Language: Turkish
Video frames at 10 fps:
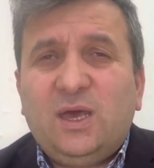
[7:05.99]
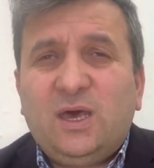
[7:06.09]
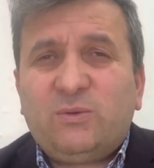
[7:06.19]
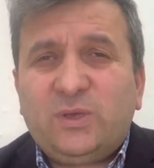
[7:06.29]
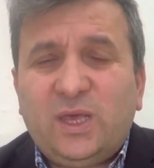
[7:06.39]

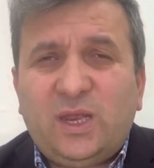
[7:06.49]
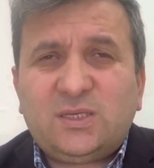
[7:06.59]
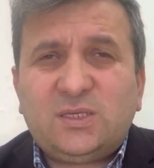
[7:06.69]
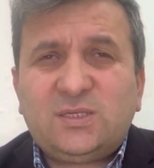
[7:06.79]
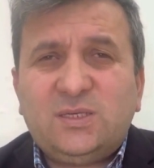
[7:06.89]
Eğer bu
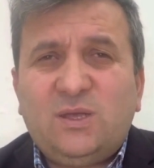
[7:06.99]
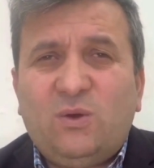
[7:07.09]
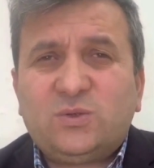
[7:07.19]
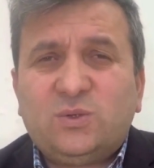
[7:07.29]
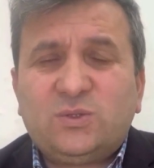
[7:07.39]
gerekçe sizde
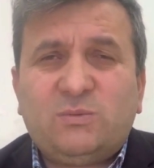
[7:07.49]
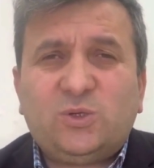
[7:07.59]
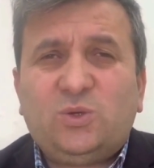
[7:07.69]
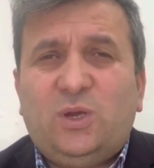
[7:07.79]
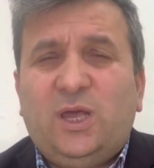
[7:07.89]
yoksa o
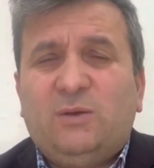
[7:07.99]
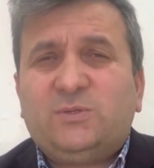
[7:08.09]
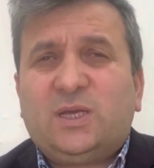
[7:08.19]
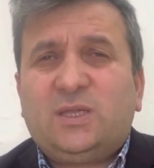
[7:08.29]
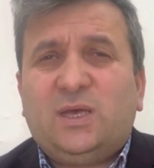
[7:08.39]
zaman şöyle
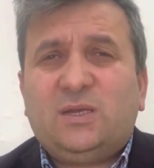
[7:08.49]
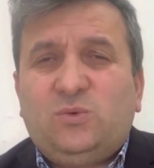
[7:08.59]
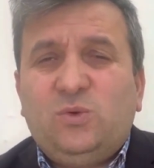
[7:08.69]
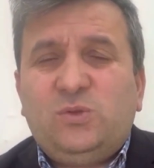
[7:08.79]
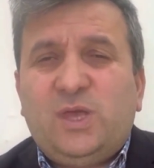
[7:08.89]
yapacaklar.
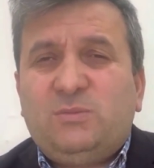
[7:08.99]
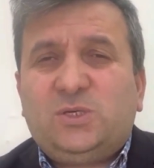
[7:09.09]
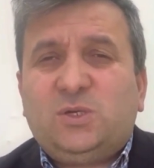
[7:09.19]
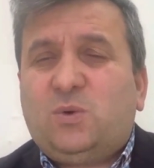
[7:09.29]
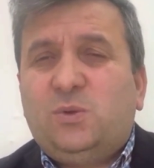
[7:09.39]
Gündem
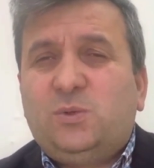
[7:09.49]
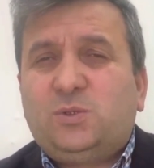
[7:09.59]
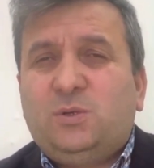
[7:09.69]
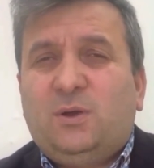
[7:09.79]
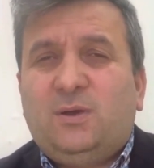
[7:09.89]
dışı
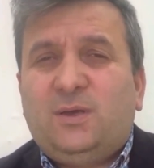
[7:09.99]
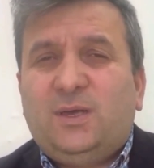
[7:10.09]
konuşuyor.